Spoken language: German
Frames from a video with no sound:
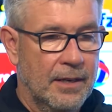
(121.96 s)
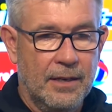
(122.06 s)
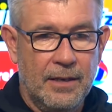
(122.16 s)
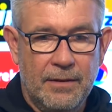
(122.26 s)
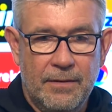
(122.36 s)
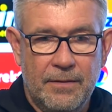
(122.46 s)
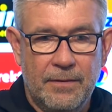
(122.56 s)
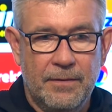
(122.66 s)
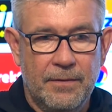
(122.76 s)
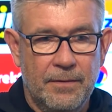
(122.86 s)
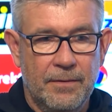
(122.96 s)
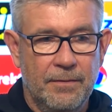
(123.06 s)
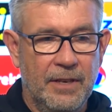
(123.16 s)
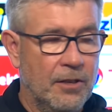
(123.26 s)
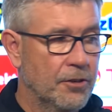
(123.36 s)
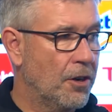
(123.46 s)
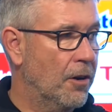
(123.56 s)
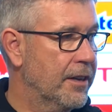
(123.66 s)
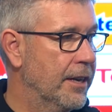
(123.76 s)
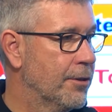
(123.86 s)
Äh, wenn dann
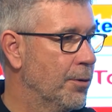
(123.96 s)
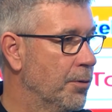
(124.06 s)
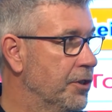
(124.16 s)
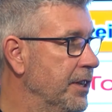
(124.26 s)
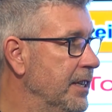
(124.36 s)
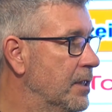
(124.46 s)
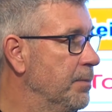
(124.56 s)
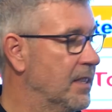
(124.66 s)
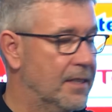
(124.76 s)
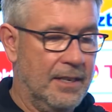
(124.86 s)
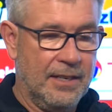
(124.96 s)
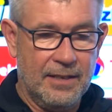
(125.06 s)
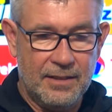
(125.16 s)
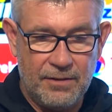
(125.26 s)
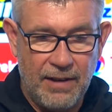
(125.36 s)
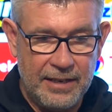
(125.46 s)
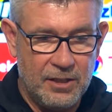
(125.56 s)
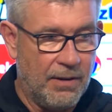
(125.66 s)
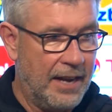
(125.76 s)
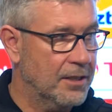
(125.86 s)
Schalke ein Tor schießt, mit 2 äh,
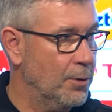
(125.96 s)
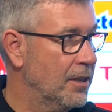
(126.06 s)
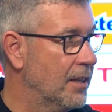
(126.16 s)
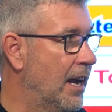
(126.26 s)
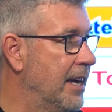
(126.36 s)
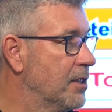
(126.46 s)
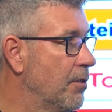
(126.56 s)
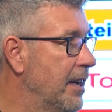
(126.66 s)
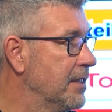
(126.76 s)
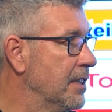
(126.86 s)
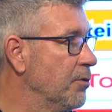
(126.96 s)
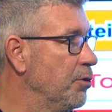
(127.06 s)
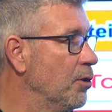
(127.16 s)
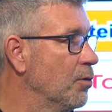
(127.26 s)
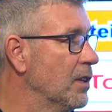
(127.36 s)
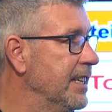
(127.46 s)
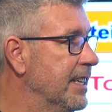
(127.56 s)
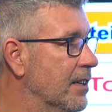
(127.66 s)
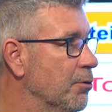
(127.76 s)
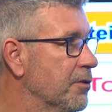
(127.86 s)
zu 1 oder 3 zu 1 in Führung
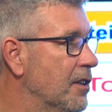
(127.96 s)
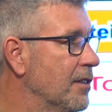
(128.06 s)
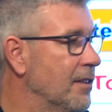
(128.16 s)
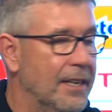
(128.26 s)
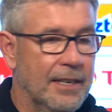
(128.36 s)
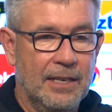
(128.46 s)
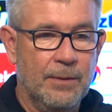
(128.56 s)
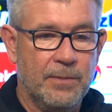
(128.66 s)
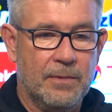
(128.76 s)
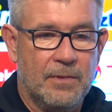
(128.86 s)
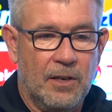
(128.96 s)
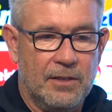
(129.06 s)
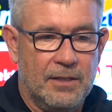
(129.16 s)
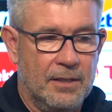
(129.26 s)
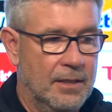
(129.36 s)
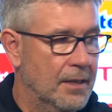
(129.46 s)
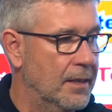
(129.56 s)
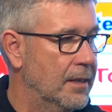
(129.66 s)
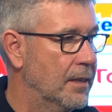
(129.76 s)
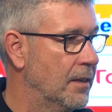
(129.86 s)
liegen und dann gibt das äh,
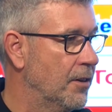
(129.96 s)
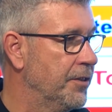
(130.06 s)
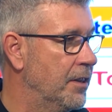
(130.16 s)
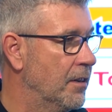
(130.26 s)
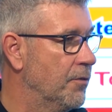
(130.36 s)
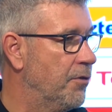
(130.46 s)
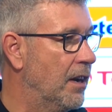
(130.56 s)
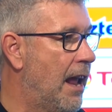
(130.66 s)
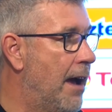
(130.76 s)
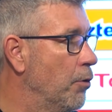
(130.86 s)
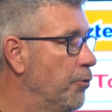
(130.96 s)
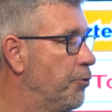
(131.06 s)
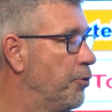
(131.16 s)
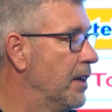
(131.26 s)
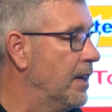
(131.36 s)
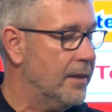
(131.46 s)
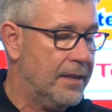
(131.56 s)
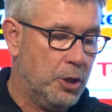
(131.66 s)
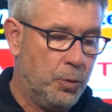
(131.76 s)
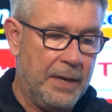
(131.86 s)
einen anderen Verlauf äh,
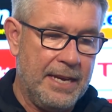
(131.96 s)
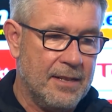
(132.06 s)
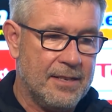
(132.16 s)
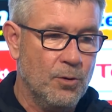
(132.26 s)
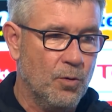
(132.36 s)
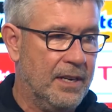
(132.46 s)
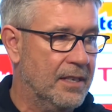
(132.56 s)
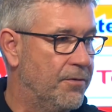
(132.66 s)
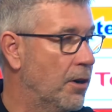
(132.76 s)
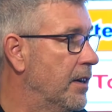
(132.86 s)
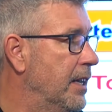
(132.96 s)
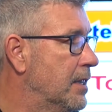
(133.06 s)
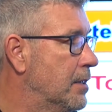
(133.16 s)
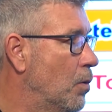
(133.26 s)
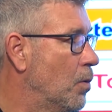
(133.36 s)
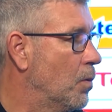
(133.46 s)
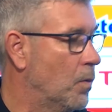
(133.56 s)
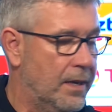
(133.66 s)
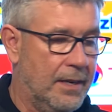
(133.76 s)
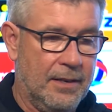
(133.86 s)
des Spiels. Nur es war nicht
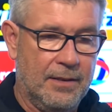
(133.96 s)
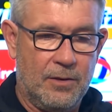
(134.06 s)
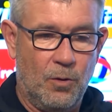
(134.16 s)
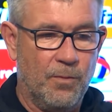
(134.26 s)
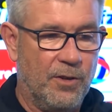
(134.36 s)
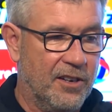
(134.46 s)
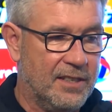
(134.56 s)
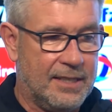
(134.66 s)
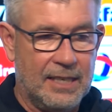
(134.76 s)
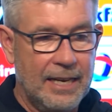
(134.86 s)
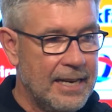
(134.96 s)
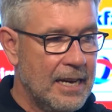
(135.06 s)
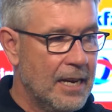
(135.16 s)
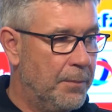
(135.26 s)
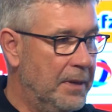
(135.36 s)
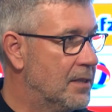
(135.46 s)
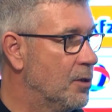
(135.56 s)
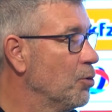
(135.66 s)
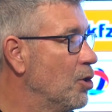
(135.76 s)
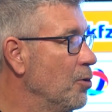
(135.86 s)
so. Äh, darum war es bis
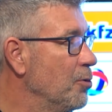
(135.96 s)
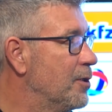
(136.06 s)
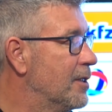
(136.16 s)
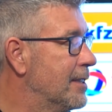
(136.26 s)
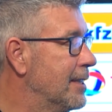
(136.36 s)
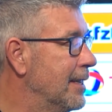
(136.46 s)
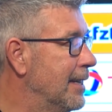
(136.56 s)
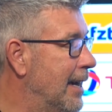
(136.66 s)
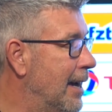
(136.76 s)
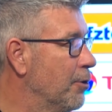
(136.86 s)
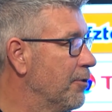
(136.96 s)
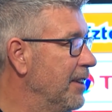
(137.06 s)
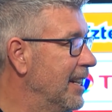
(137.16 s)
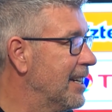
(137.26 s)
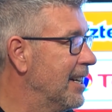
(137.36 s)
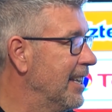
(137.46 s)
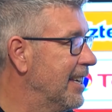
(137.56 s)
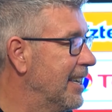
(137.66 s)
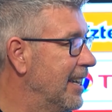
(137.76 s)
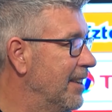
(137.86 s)
zum Schluss äh, auch
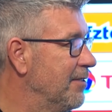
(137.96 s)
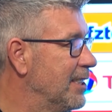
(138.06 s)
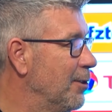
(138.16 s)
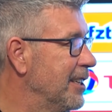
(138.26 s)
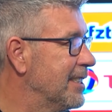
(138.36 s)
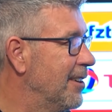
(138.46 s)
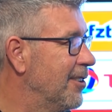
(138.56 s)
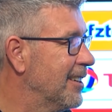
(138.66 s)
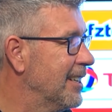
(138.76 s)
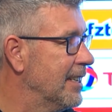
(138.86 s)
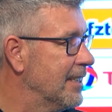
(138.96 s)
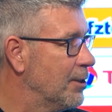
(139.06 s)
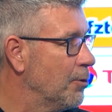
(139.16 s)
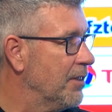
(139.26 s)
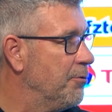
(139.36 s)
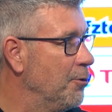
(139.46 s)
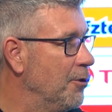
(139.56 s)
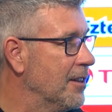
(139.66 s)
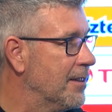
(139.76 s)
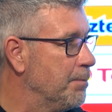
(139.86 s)
wirklich, äh, wie soll ich sagen, äh, so
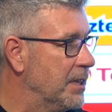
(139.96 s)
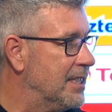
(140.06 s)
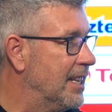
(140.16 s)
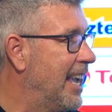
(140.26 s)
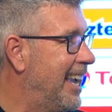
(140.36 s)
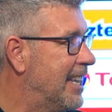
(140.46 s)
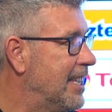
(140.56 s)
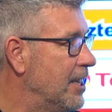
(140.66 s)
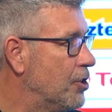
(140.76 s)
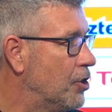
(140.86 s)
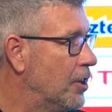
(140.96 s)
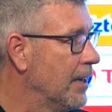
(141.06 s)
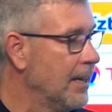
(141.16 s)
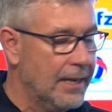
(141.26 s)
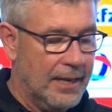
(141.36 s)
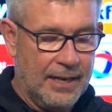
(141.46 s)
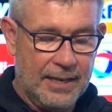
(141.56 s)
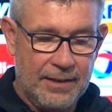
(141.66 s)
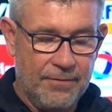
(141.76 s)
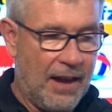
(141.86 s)
gefühlt ein bisschen hektisch,
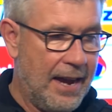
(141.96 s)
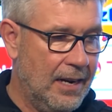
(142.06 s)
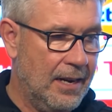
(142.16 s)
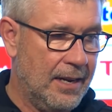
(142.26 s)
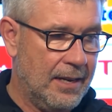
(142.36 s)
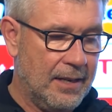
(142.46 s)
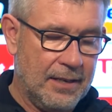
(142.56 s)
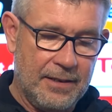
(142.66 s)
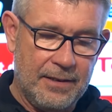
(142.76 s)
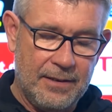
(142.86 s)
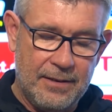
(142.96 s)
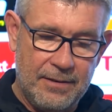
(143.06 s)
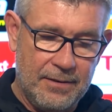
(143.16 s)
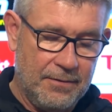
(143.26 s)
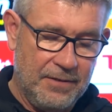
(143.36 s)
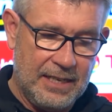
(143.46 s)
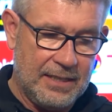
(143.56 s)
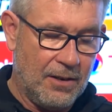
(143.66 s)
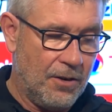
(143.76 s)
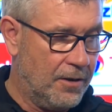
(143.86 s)
weil, wie
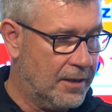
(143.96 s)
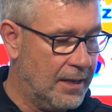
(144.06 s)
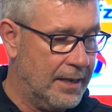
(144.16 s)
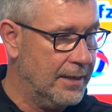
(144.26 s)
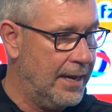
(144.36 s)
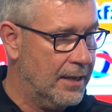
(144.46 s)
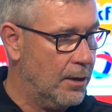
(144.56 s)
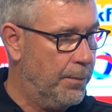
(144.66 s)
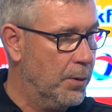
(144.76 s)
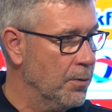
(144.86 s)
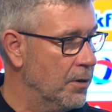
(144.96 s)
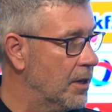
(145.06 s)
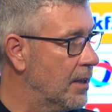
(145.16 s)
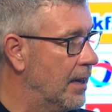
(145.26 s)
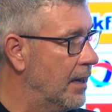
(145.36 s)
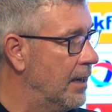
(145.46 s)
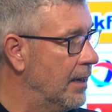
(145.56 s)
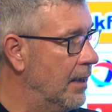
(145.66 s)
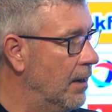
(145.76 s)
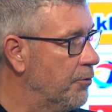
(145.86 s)
gesagt, jeder Punkt
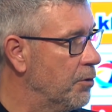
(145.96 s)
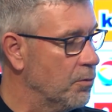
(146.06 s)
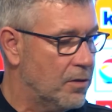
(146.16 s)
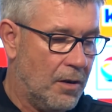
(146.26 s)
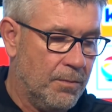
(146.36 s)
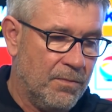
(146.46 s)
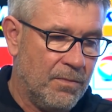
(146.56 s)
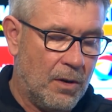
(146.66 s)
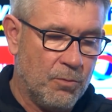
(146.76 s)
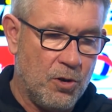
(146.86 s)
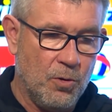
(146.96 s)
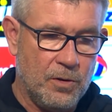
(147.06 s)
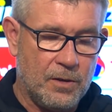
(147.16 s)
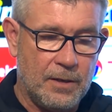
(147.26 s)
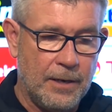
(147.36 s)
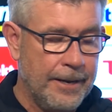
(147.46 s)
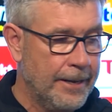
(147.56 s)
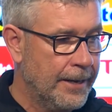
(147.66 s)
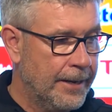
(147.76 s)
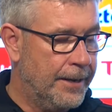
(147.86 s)
hilft uns am, am Schluss
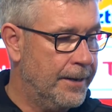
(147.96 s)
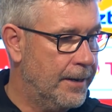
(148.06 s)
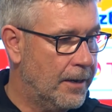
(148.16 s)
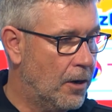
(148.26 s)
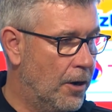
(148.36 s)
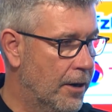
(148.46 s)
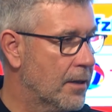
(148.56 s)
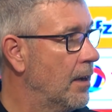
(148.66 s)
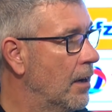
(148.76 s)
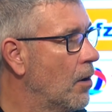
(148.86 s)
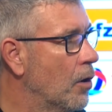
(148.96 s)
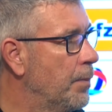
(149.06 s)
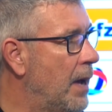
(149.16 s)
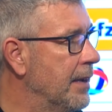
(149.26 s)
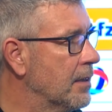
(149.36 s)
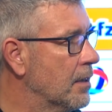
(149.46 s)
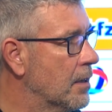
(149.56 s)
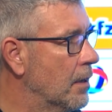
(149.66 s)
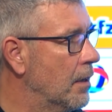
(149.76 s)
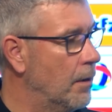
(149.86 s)
ein hart
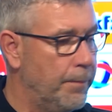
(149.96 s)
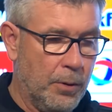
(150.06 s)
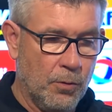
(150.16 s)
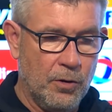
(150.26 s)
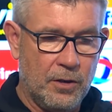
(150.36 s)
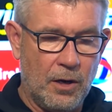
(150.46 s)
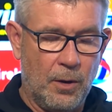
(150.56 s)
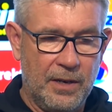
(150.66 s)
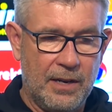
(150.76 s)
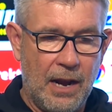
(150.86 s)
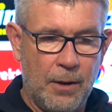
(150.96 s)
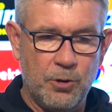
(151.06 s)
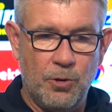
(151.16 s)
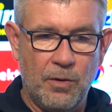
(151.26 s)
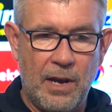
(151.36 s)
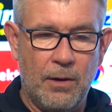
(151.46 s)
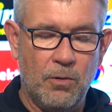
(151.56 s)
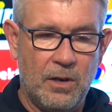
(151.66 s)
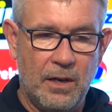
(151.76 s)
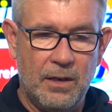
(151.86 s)
erarbeiteter Punkt, aber ich glaube schon
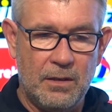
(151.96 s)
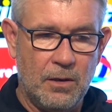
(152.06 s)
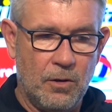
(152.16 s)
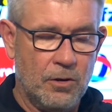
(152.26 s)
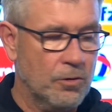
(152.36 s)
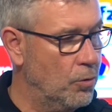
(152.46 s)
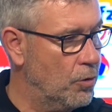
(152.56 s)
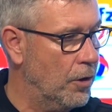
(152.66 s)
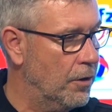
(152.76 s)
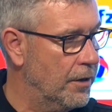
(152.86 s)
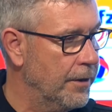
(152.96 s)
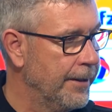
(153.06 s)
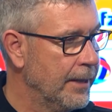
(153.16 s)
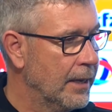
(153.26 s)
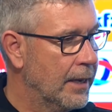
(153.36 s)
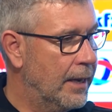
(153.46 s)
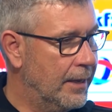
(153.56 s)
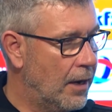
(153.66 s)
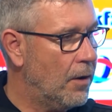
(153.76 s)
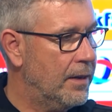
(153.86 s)
auch äh, sagen zu können,
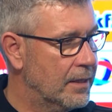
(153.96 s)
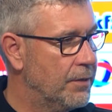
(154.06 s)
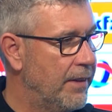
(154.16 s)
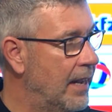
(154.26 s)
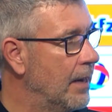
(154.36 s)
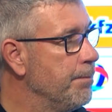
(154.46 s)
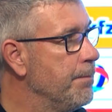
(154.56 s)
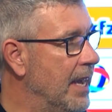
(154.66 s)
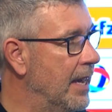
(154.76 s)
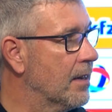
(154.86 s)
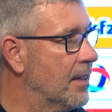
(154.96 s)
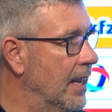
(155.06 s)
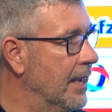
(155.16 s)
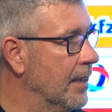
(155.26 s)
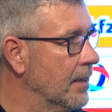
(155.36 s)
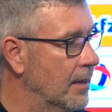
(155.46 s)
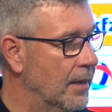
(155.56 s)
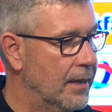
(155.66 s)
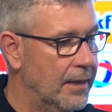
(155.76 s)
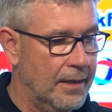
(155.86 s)
ja, es wäre mehr drin
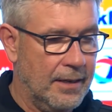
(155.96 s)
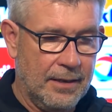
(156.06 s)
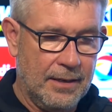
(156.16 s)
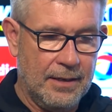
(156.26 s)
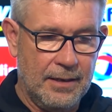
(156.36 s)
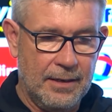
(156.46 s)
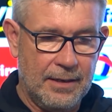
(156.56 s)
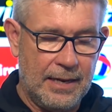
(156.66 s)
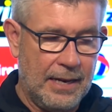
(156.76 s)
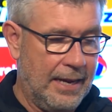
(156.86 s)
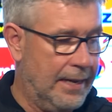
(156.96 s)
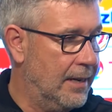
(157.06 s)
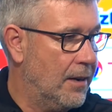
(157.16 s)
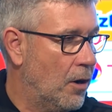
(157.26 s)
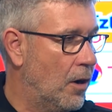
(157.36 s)
äh, gelegen.